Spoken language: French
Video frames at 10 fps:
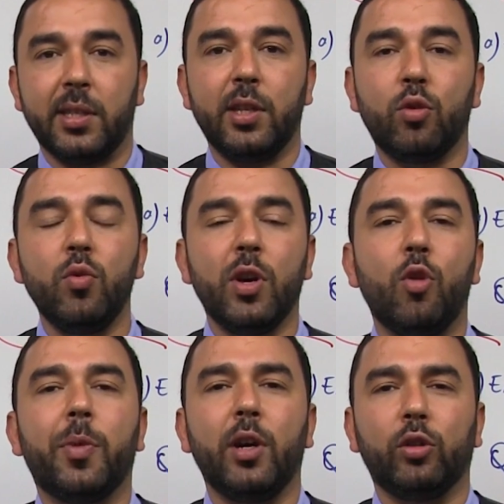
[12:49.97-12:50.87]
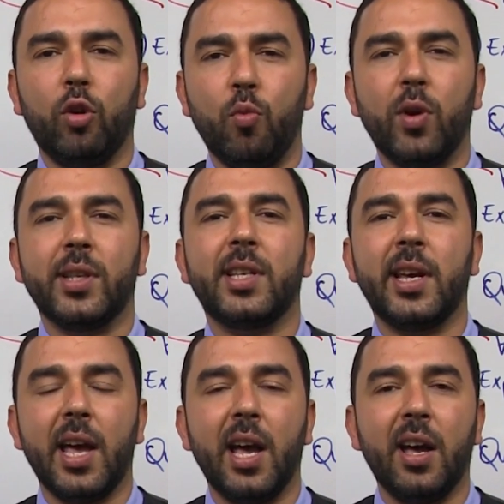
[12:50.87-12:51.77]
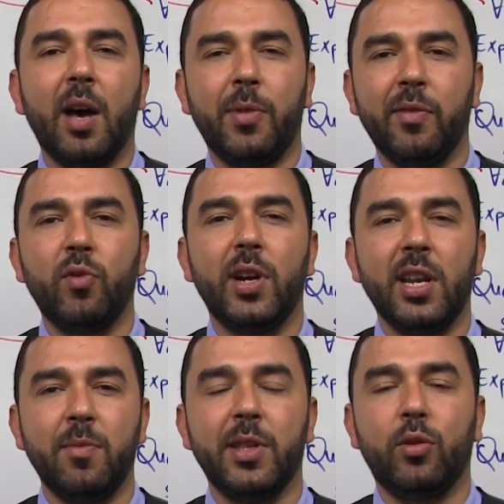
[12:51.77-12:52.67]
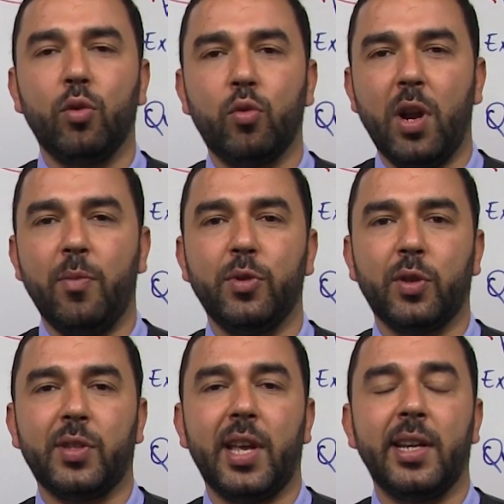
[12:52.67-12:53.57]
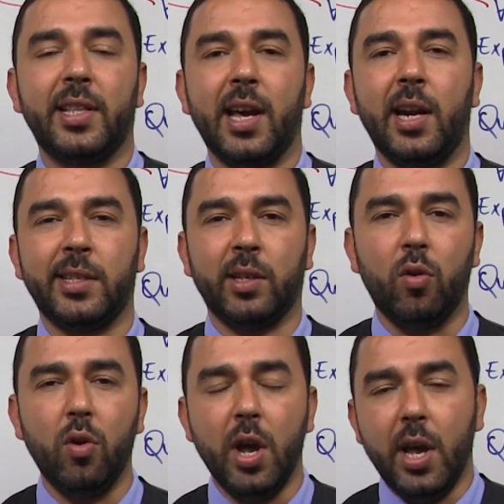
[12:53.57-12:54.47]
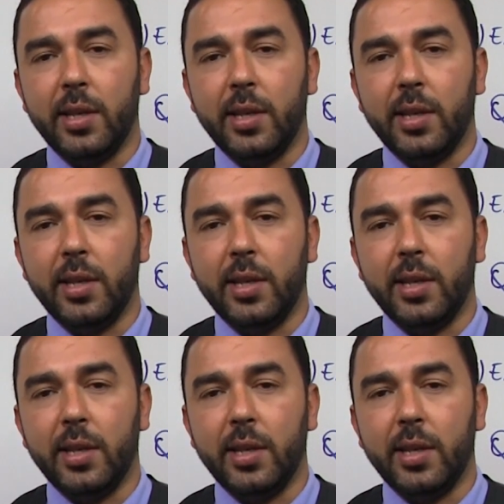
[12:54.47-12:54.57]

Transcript: Si q est compris entre moins 1 et 1, rappelez-vous, la limite de q à la puissance n est égale à 0.